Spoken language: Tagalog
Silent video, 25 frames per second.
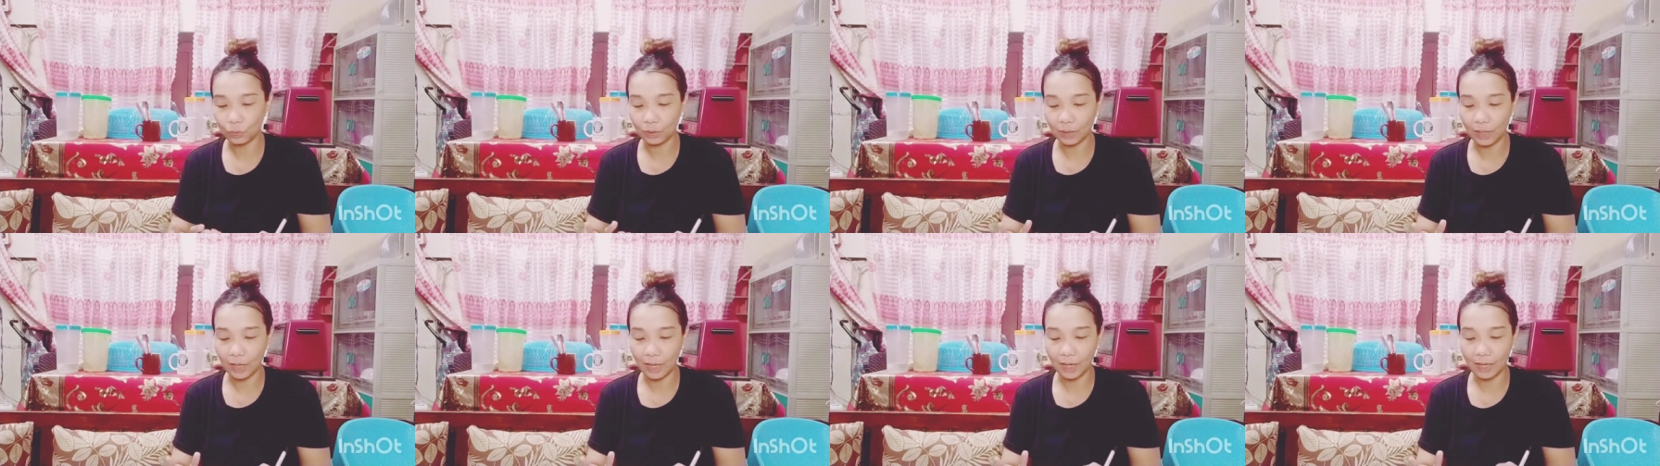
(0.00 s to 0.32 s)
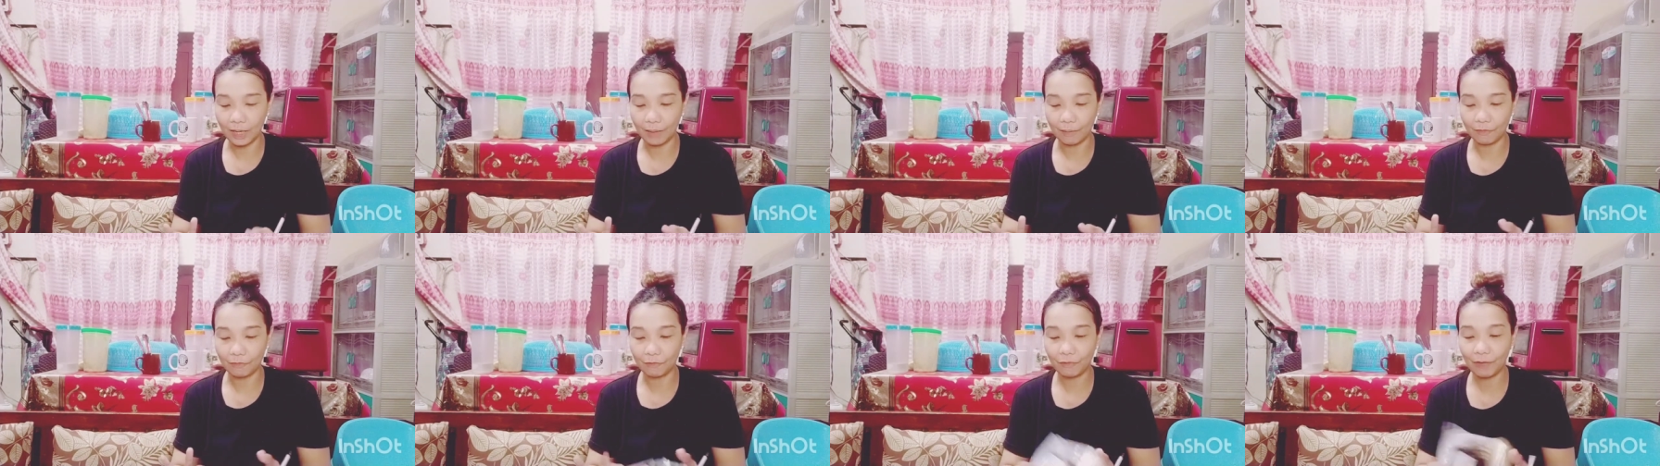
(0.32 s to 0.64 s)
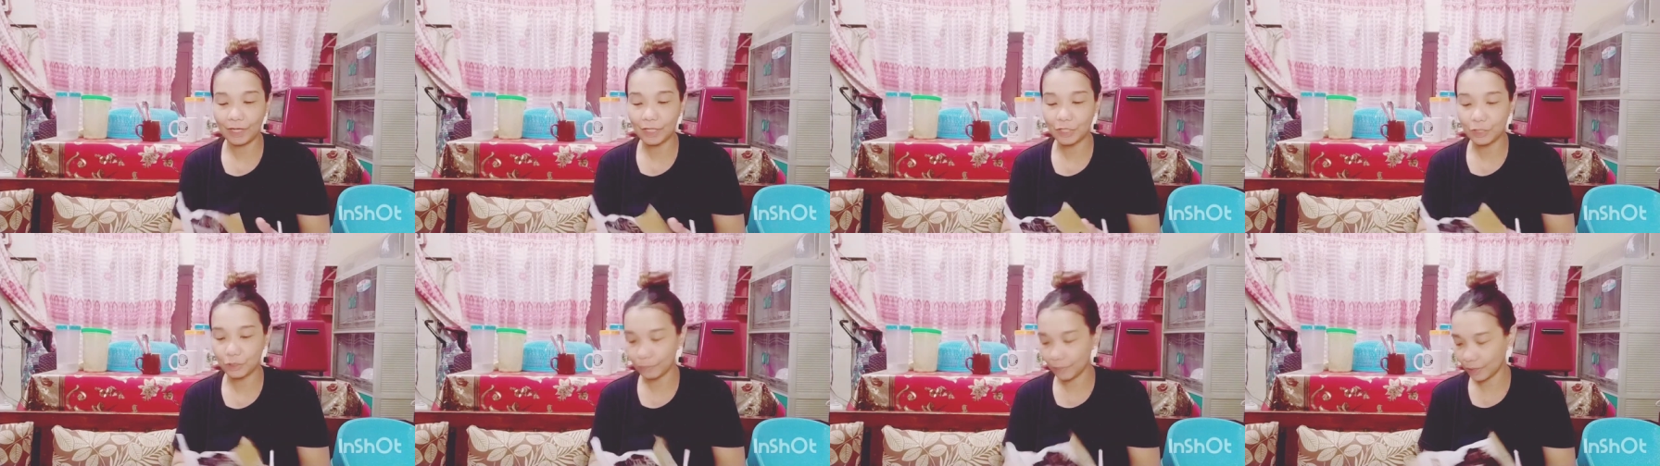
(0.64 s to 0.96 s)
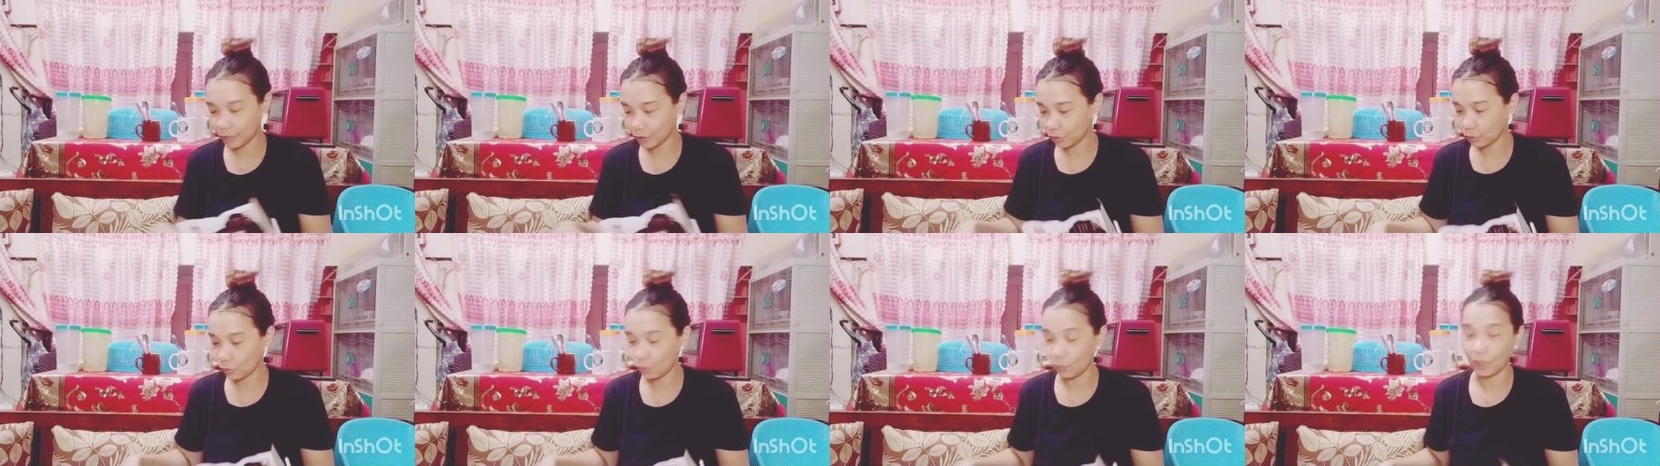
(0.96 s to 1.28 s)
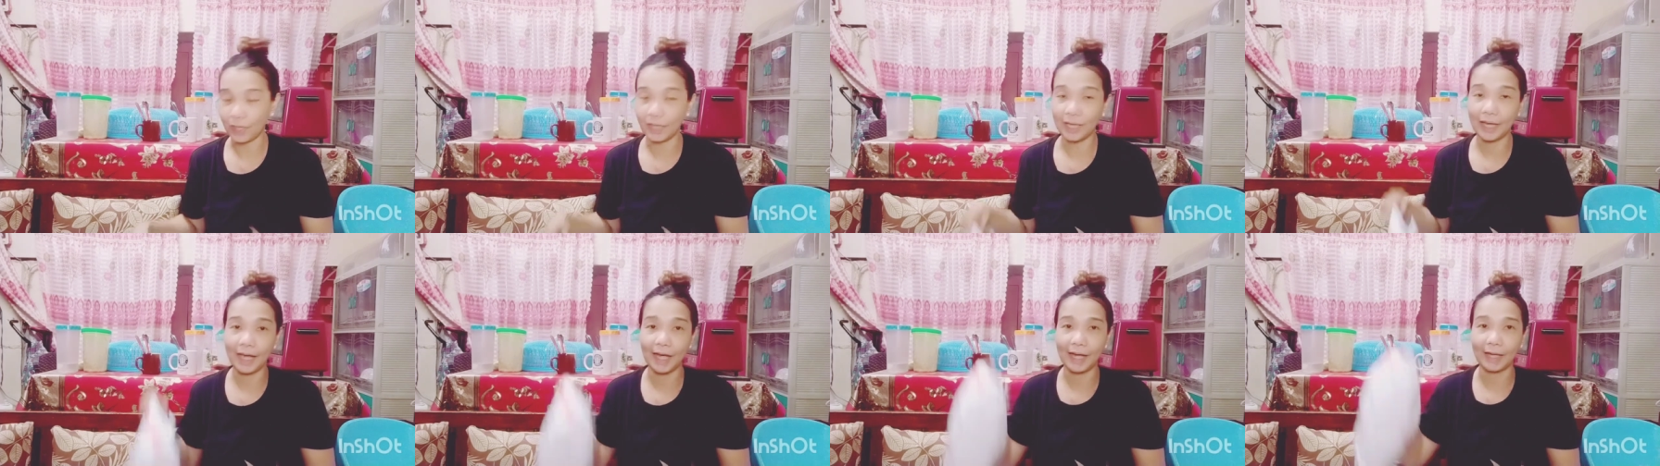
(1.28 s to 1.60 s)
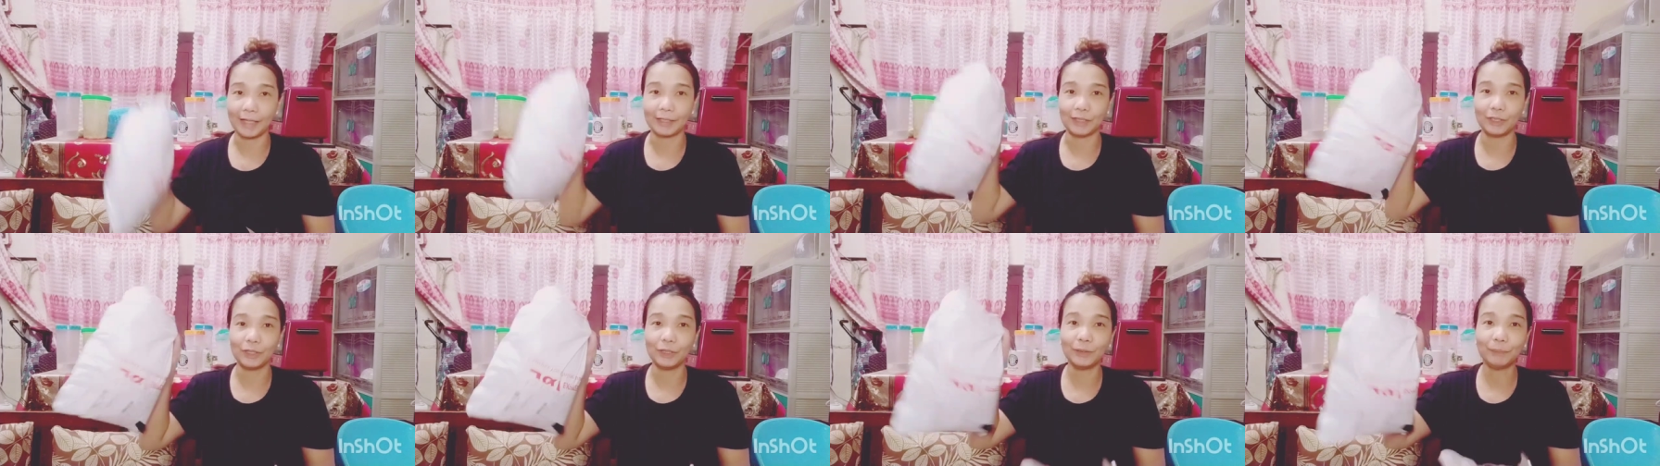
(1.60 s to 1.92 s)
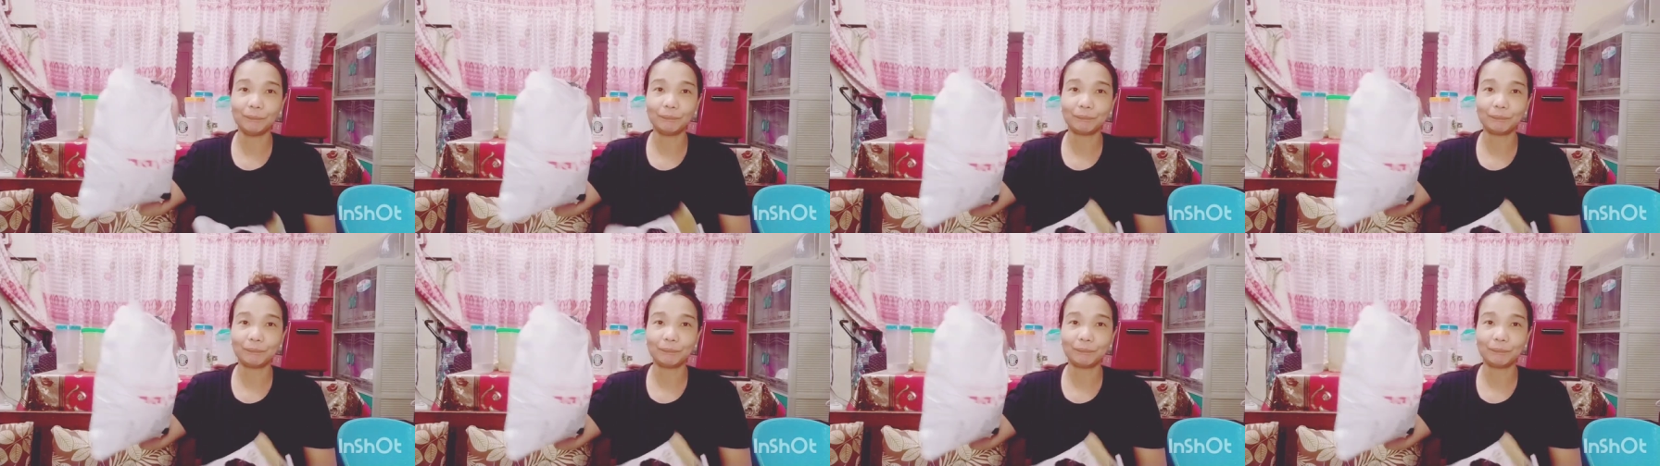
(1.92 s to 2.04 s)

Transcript: uh, face mask ko. Ayan, no?